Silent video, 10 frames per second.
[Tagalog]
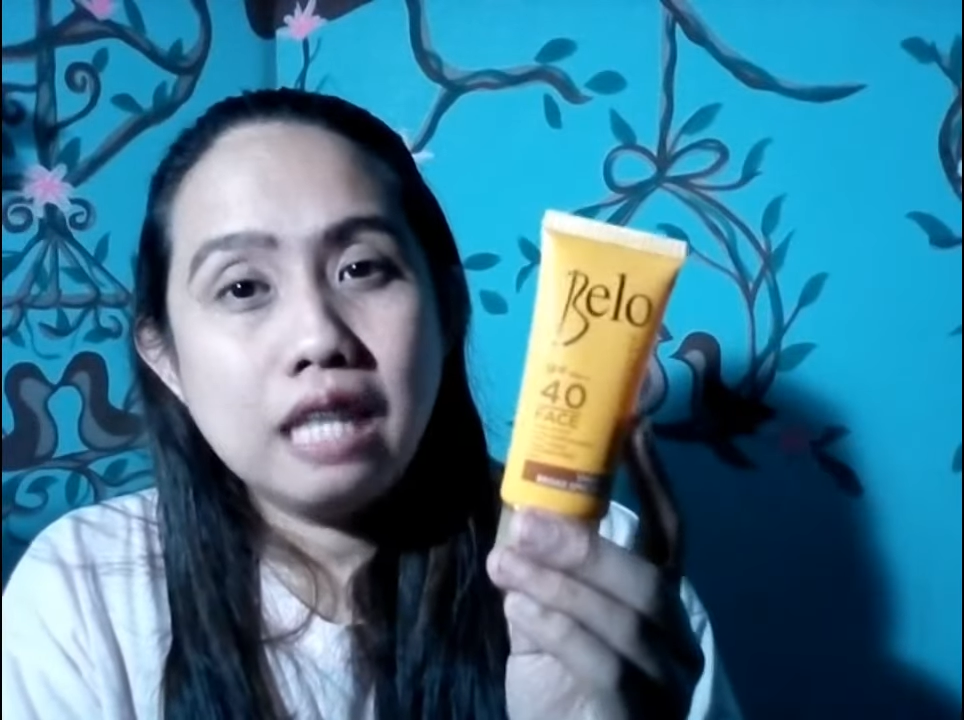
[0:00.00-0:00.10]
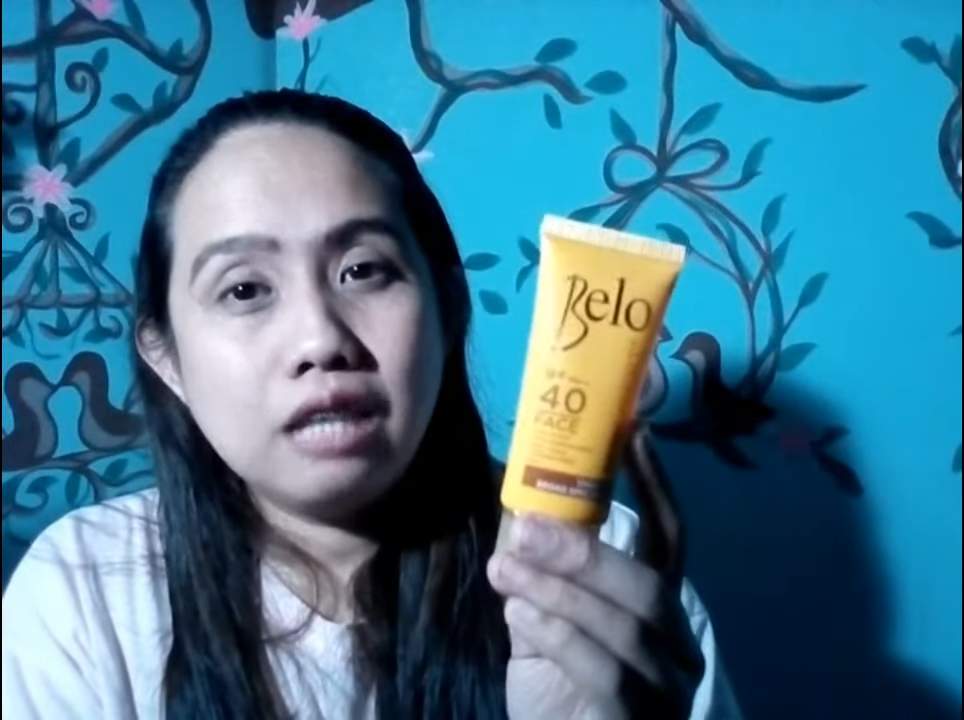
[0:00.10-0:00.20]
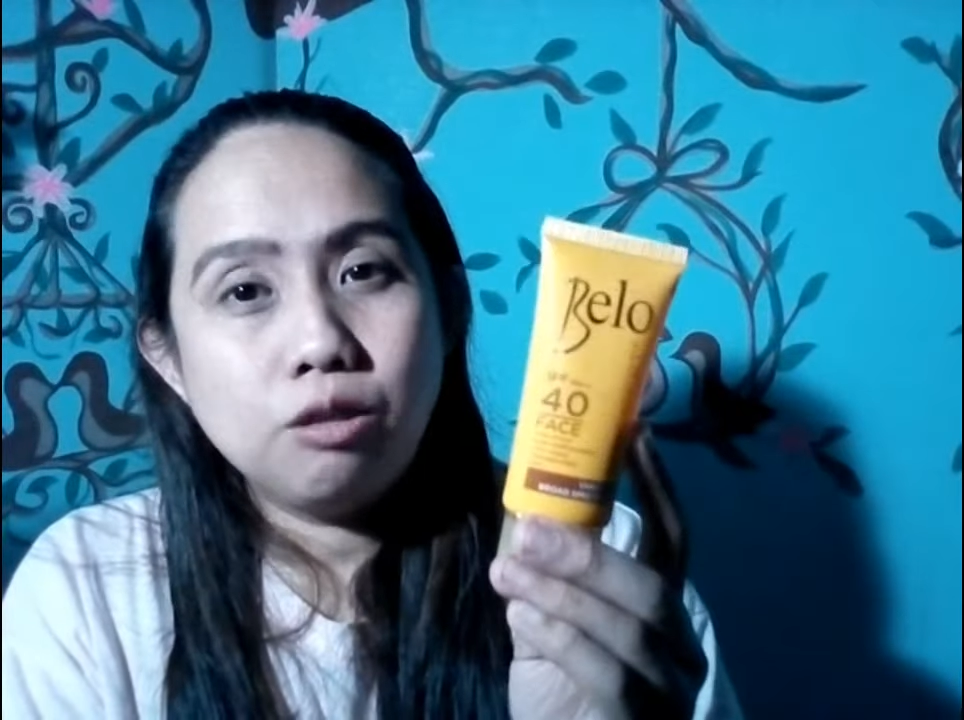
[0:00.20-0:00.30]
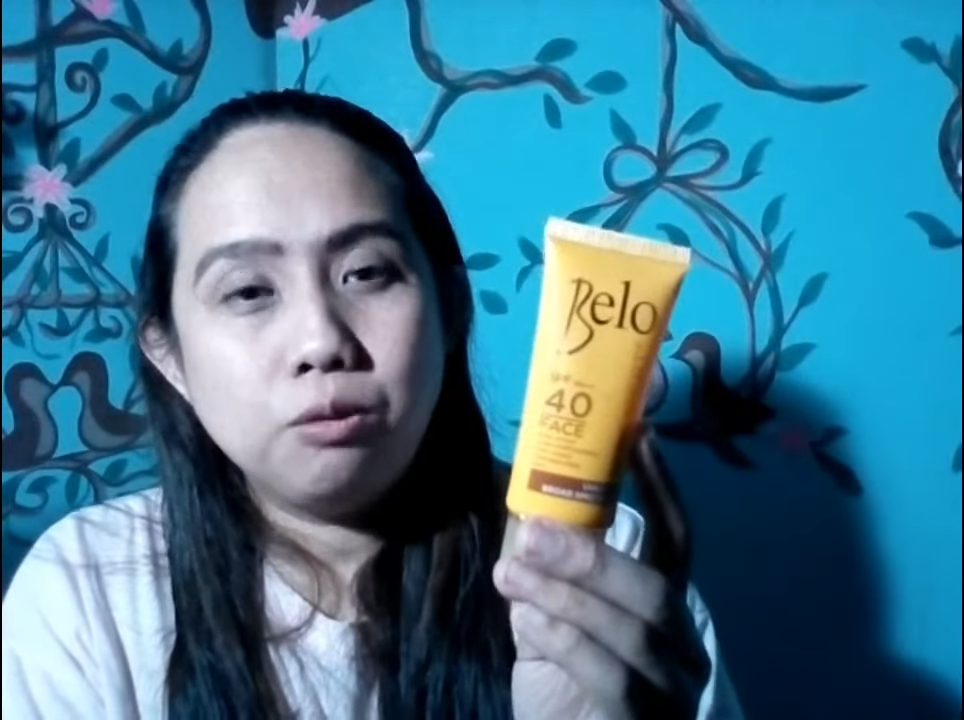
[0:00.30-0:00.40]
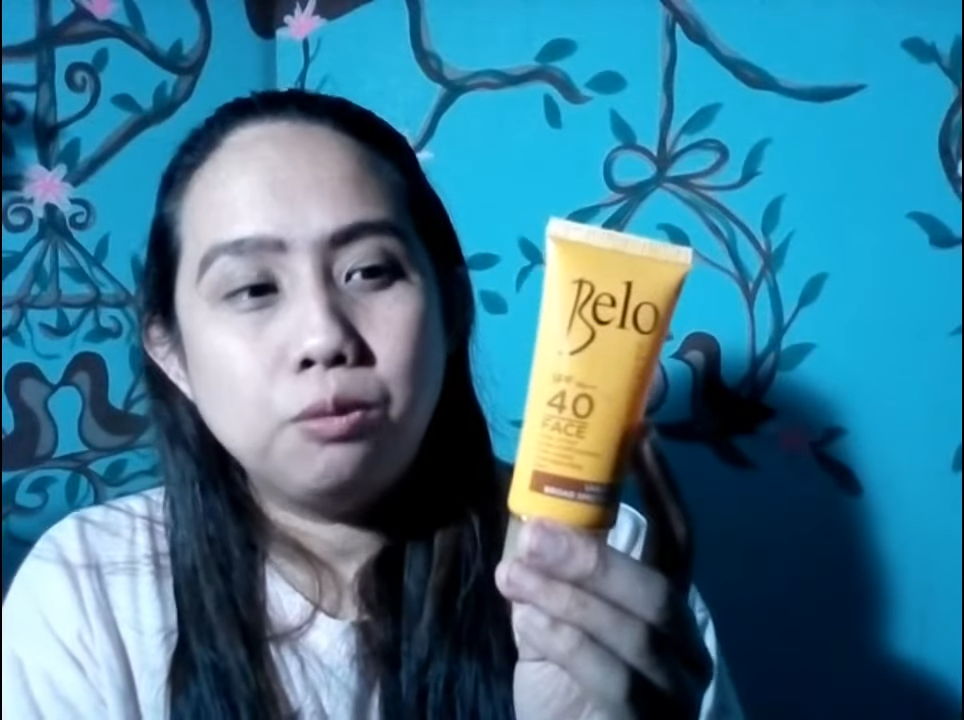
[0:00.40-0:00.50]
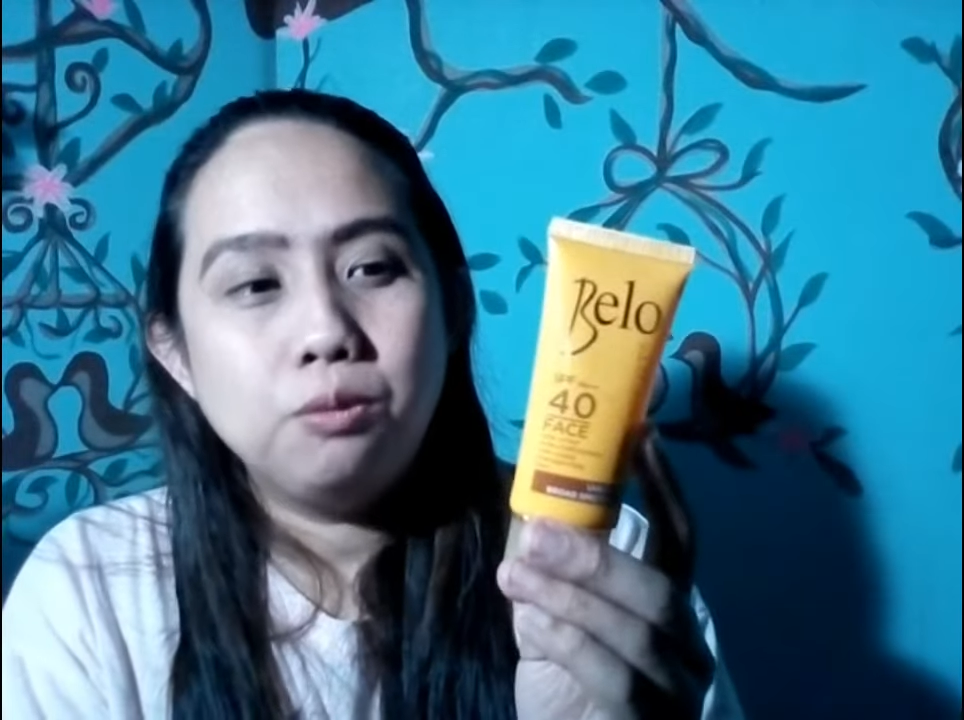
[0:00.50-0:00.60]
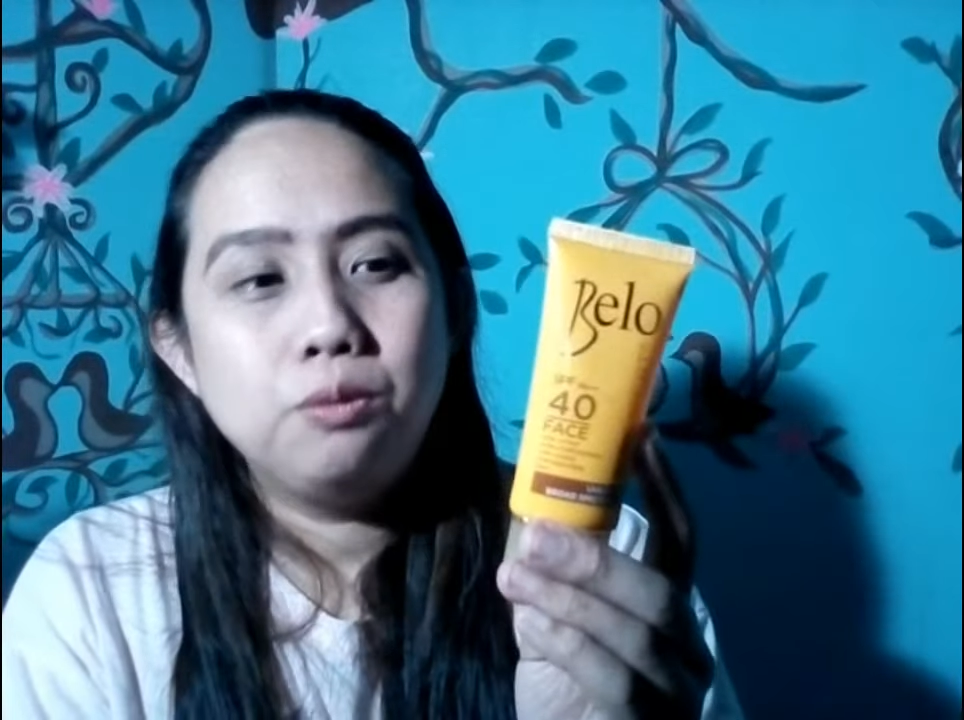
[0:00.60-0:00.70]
nito